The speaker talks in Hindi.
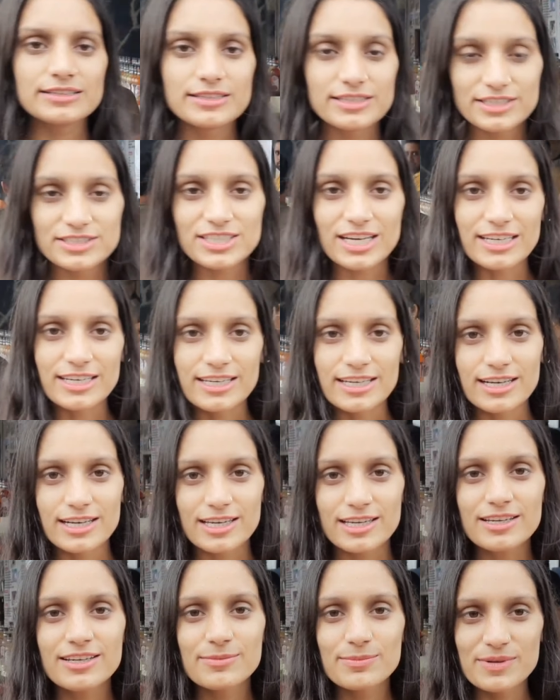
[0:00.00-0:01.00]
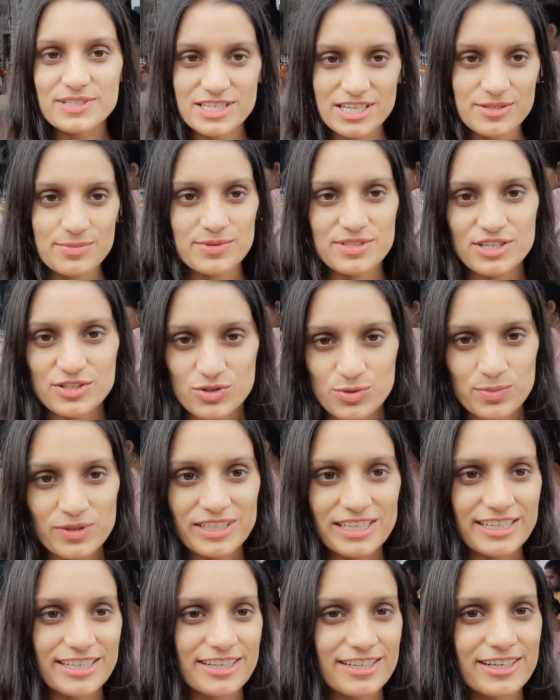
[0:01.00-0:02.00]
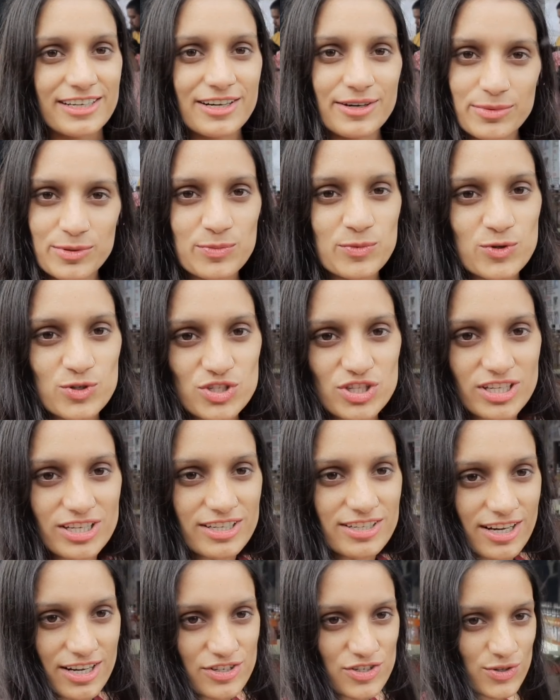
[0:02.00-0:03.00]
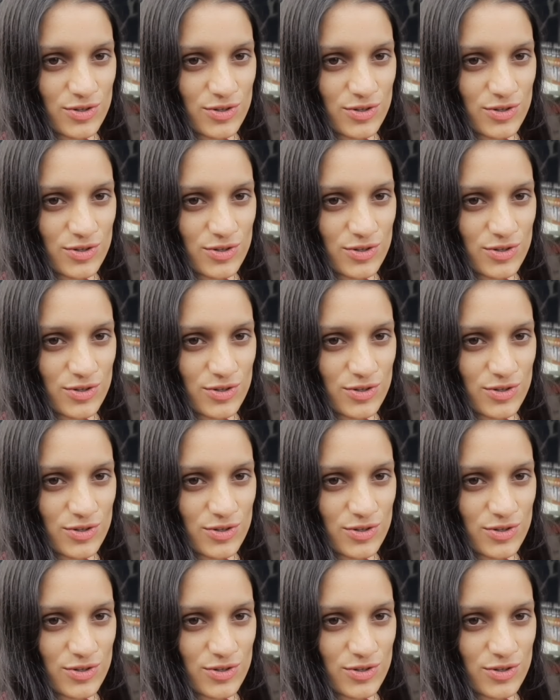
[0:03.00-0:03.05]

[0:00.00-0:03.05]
अंदर जाने के लिए पचास पचास रुपए टिकट है अभी पूछते हैं आ